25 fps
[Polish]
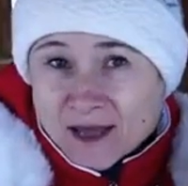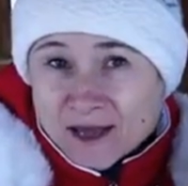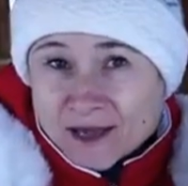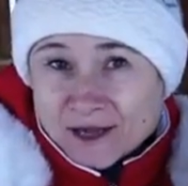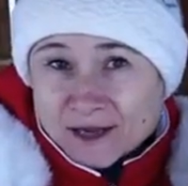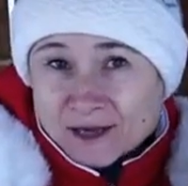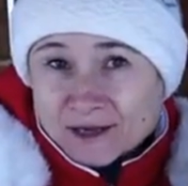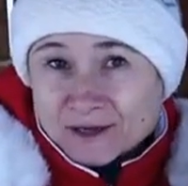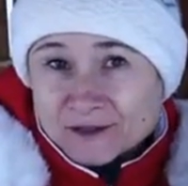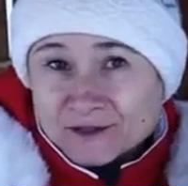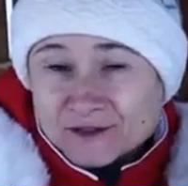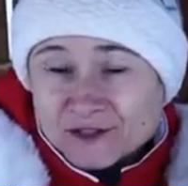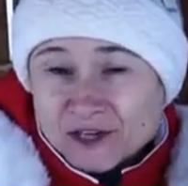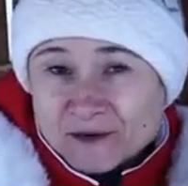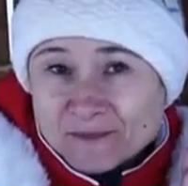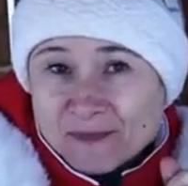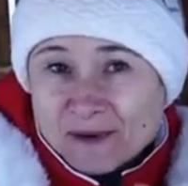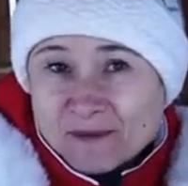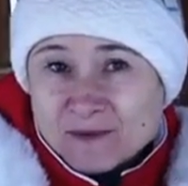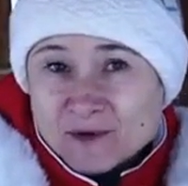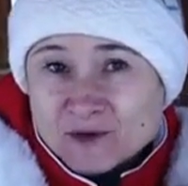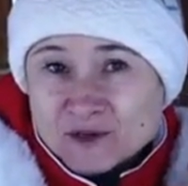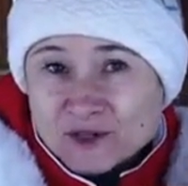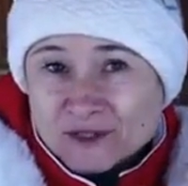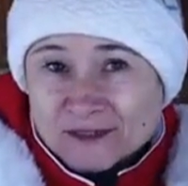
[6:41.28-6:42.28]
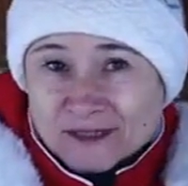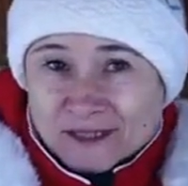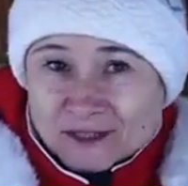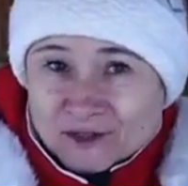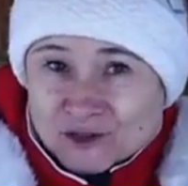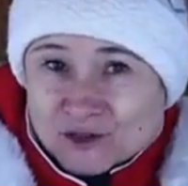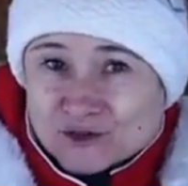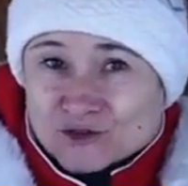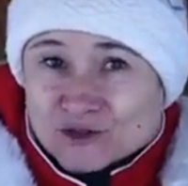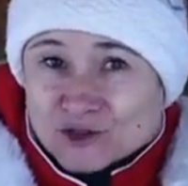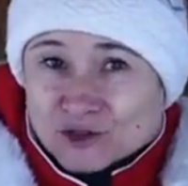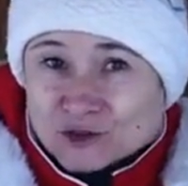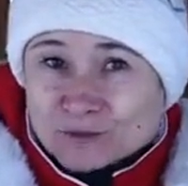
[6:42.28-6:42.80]
E, trzeba może
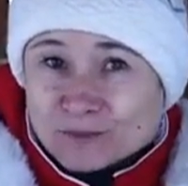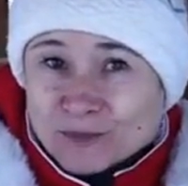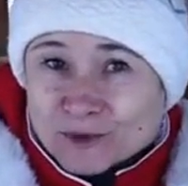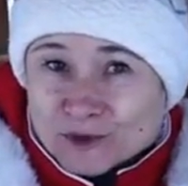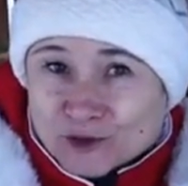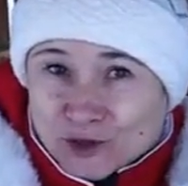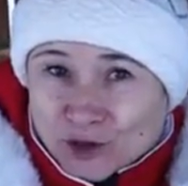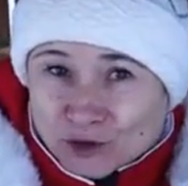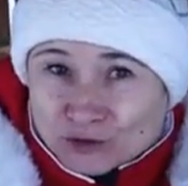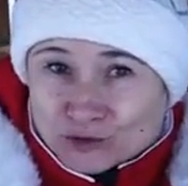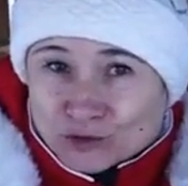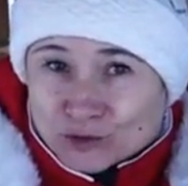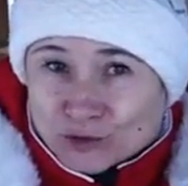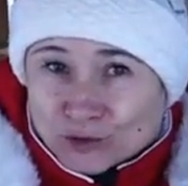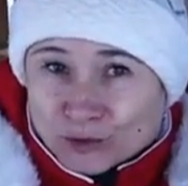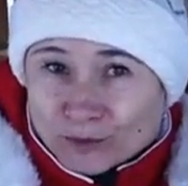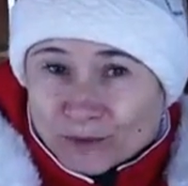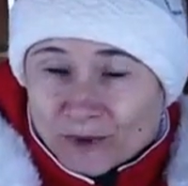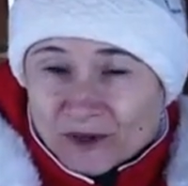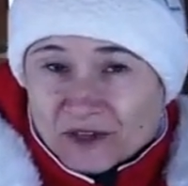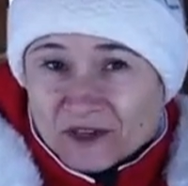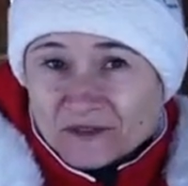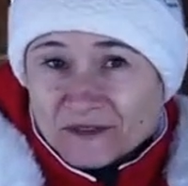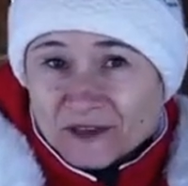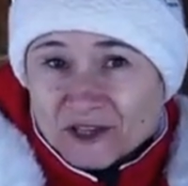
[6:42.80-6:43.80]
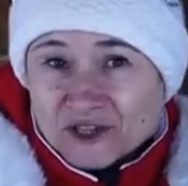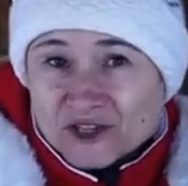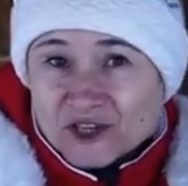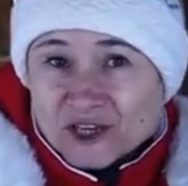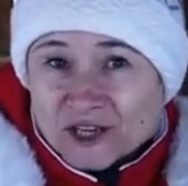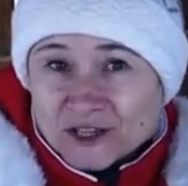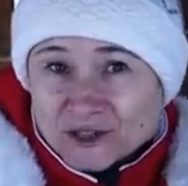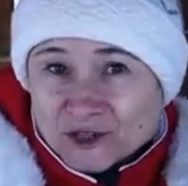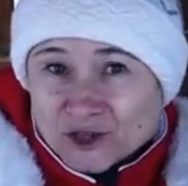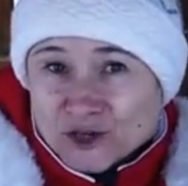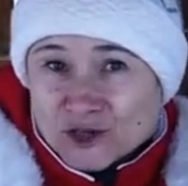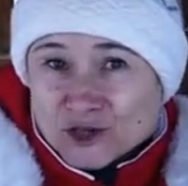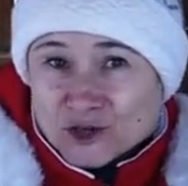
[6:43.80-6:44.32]
zacząć od początku, ponieważ
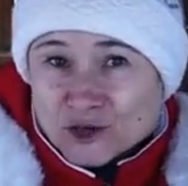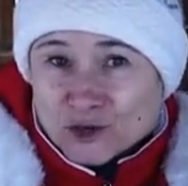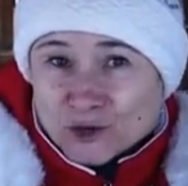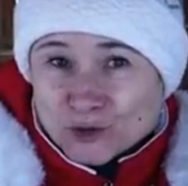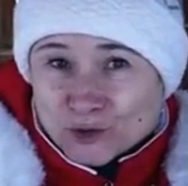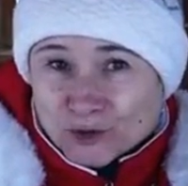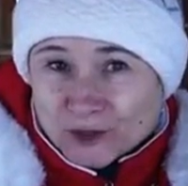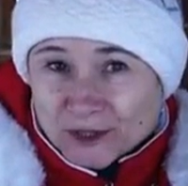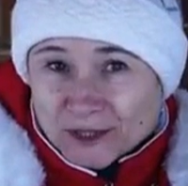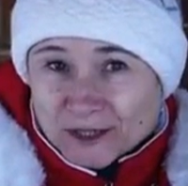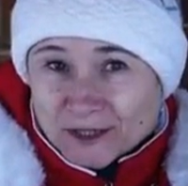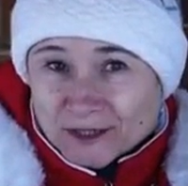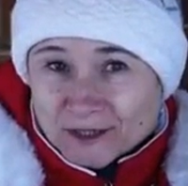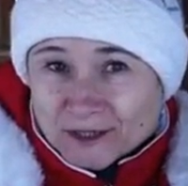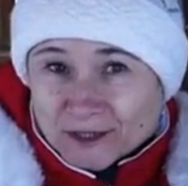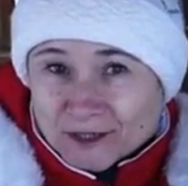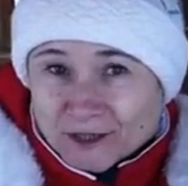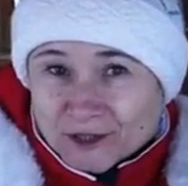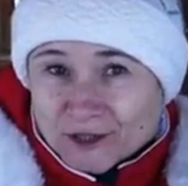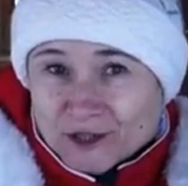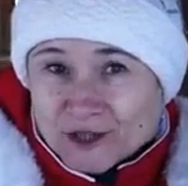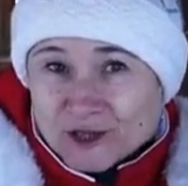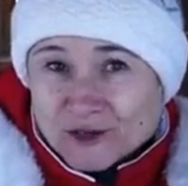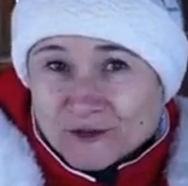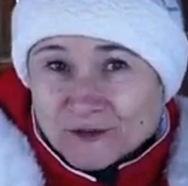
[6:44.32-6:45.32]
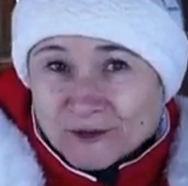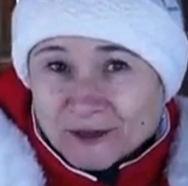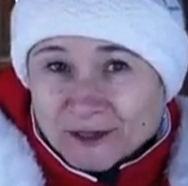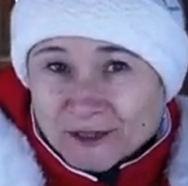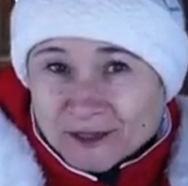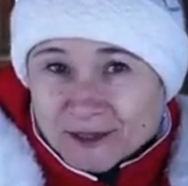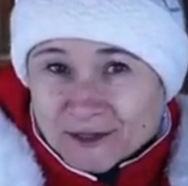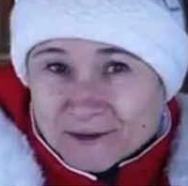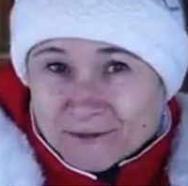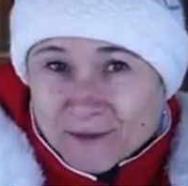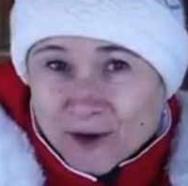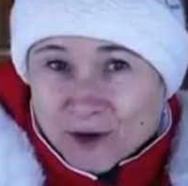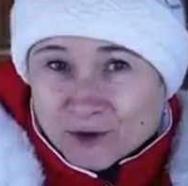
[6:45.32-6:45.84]
kiedyś króliki i
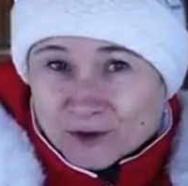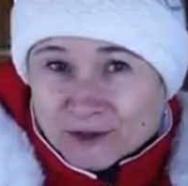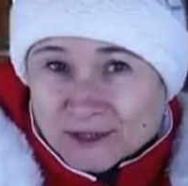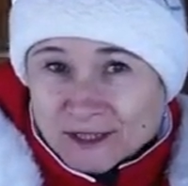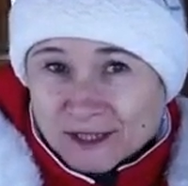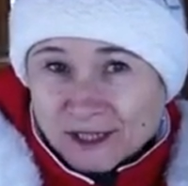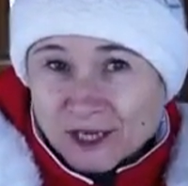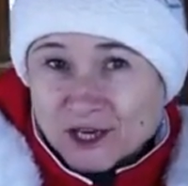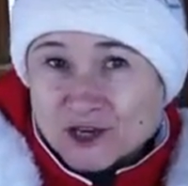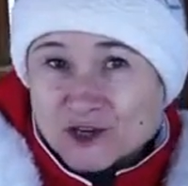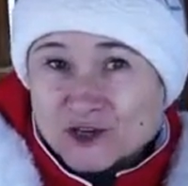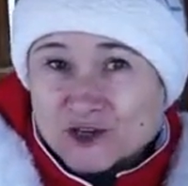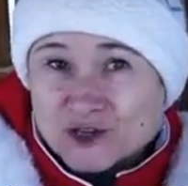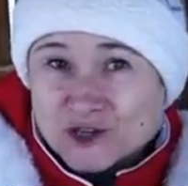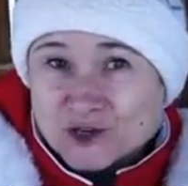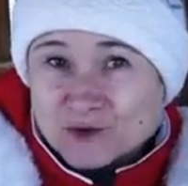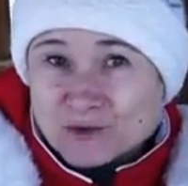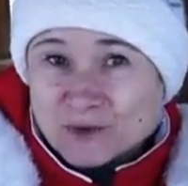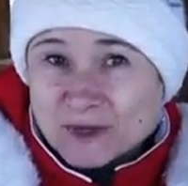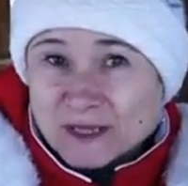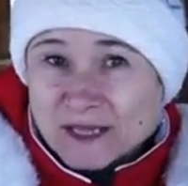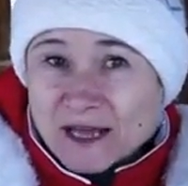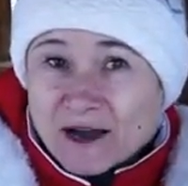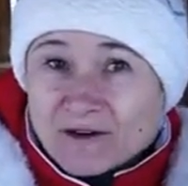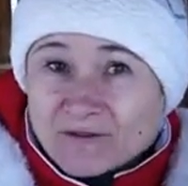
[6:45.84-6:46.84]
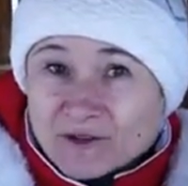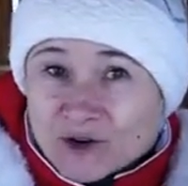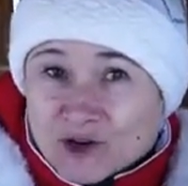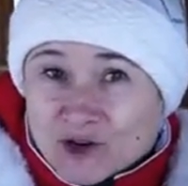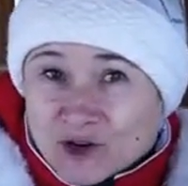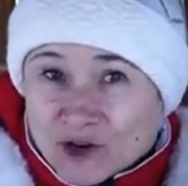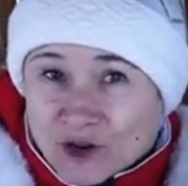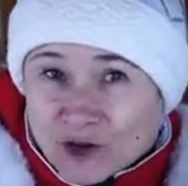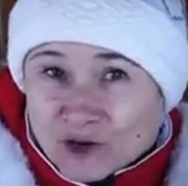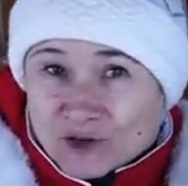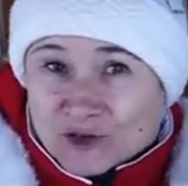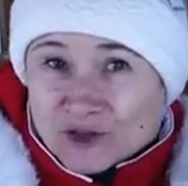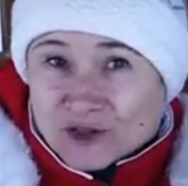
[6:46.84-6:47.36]
świnki morskie żyły na
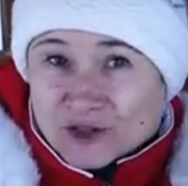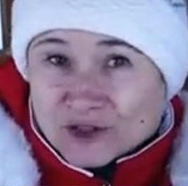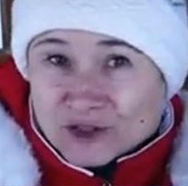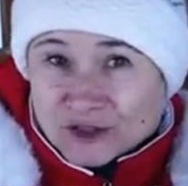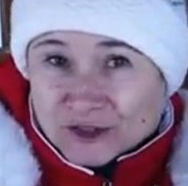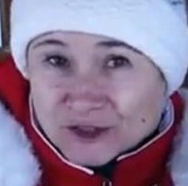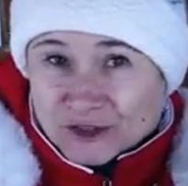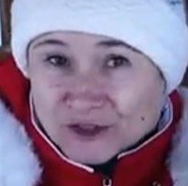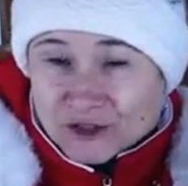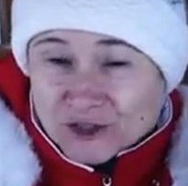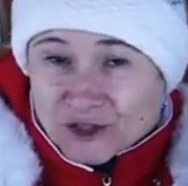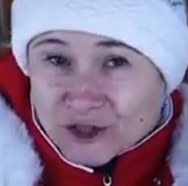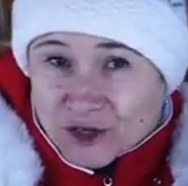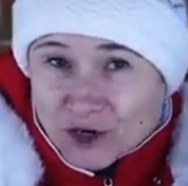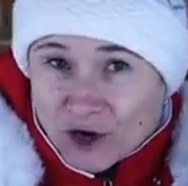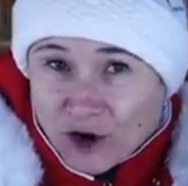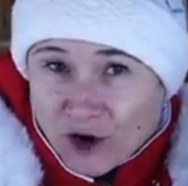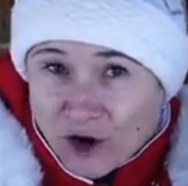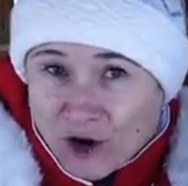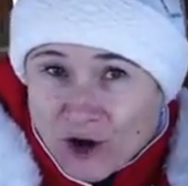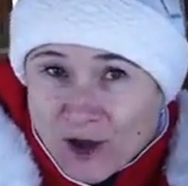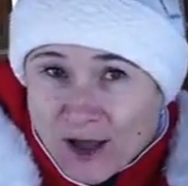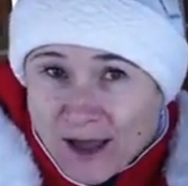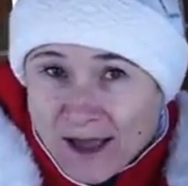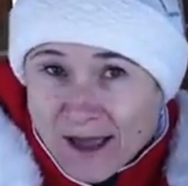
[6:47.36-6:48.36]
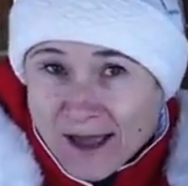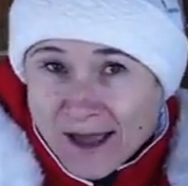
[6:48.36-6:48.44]
wolności dziko,